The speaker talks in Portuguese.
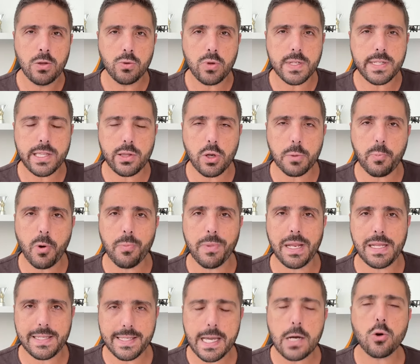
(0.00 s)
Torcedor
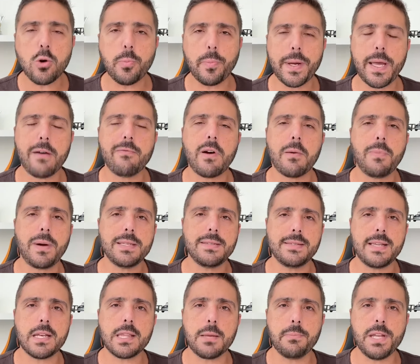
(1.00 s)
palmeirense que acompanhava a base
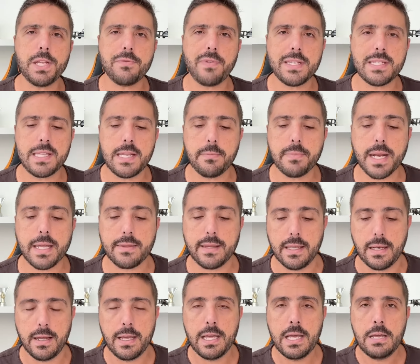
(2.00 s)
certamente vai se lembrar
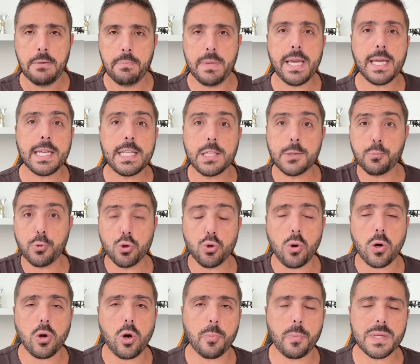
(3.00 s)
dele. Meia que
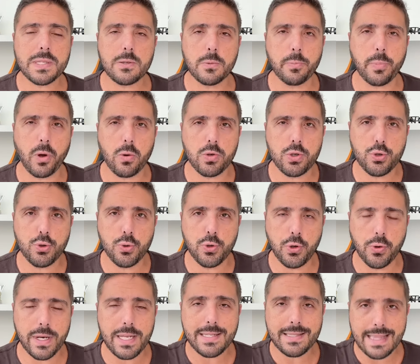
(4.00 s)
disputou a Copa São Paulo de
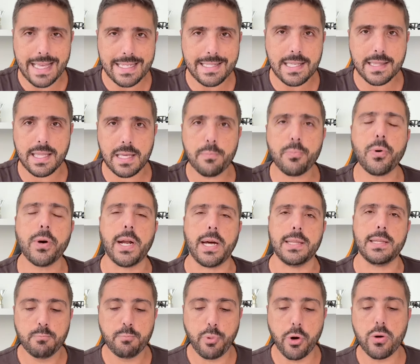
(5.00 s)
Juniores nessa temporada.
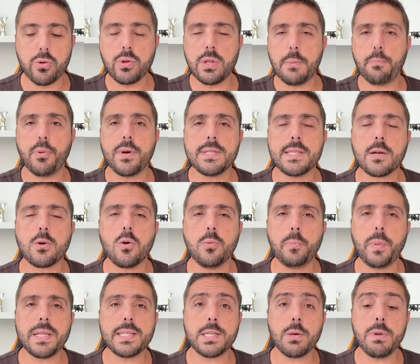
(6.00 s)
Pouco depois da
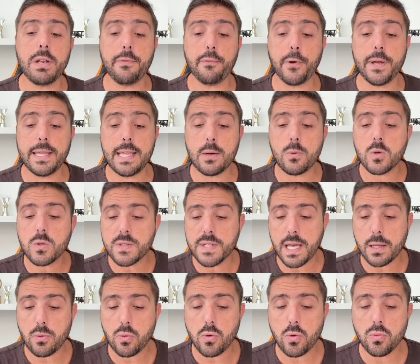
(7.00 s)
competição, ele foi
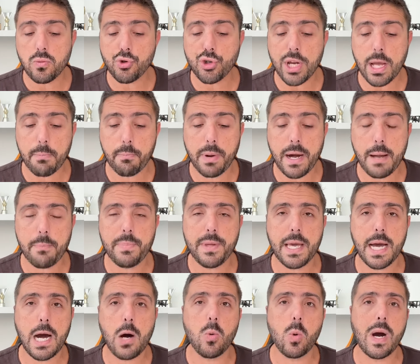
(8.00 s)
negociado com o Shabab
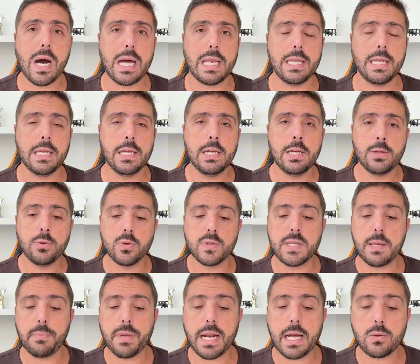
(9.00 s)
Awali, dos
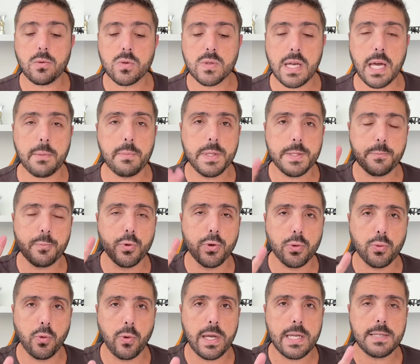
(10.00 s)
Emirados Árabes por
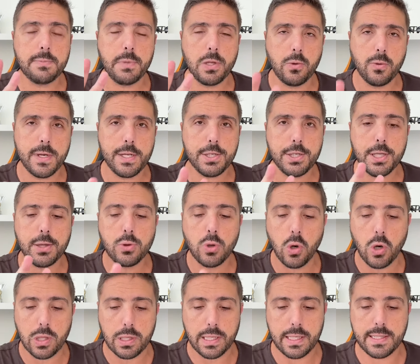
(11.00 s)
2 milhões de
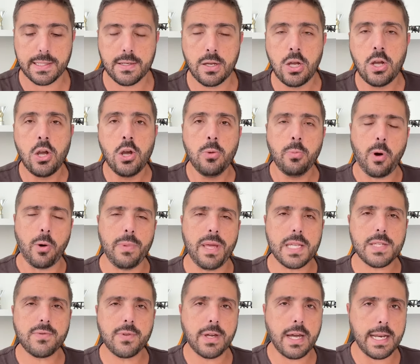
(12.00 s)
dólares.
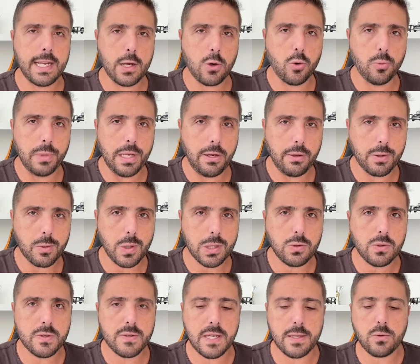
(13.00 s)
Palmeiras ficaria com 1 milhão e
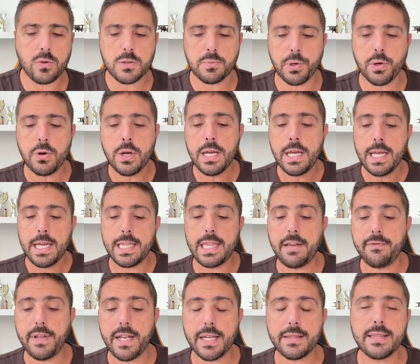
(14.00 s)
400 mil e
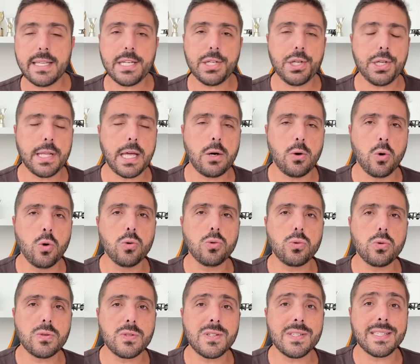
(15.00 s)
deveria destinar
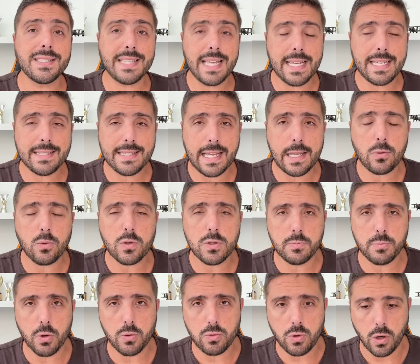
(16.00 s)
outros 600
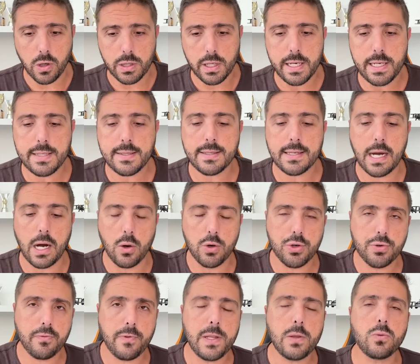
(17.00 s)
mil dólares ao
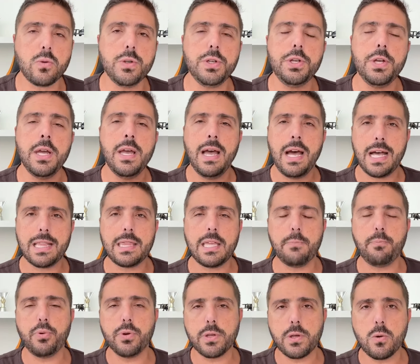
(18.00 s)
Juventude, até
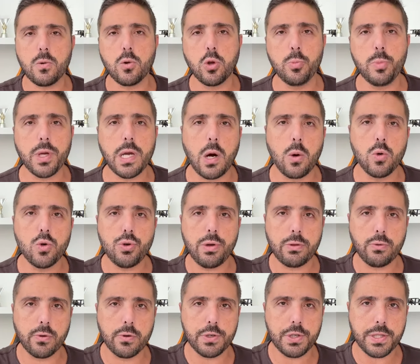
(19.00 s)
porque o clube gaúcho é
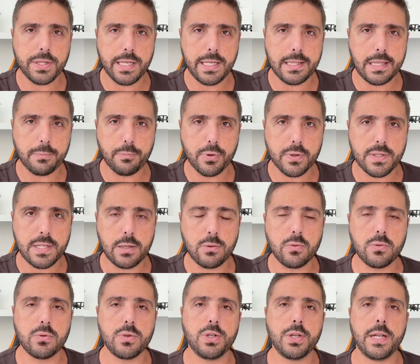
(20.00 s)
dono de 30%
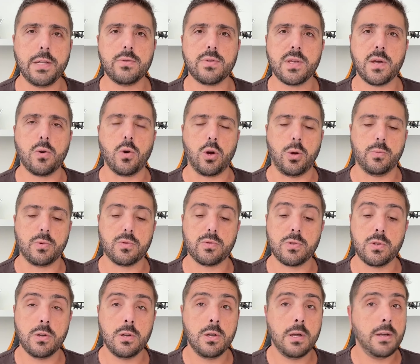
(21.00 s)
dos direitos
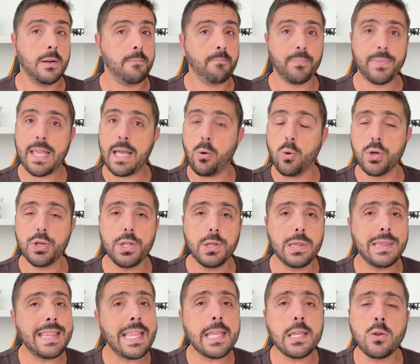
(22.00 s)
econômicos. Até hoje,
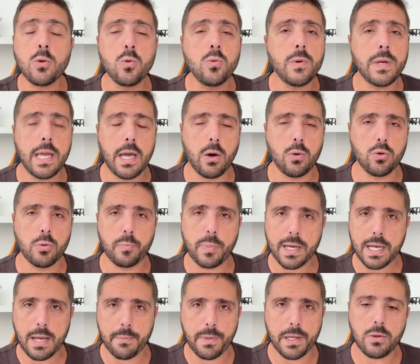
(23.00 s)
nenhum real do
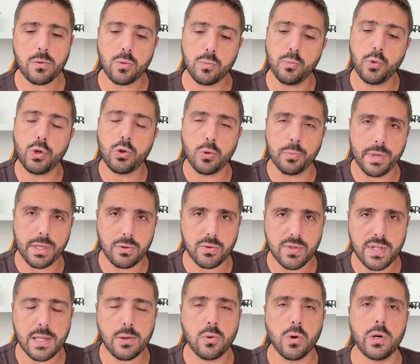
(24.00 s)
pagamento, muito menos
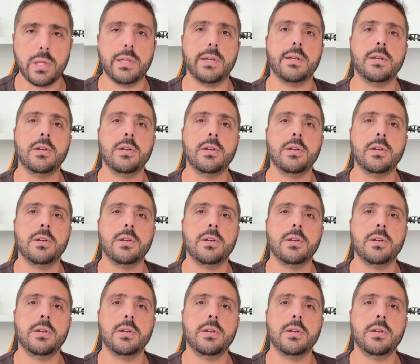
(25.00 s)
em dólar.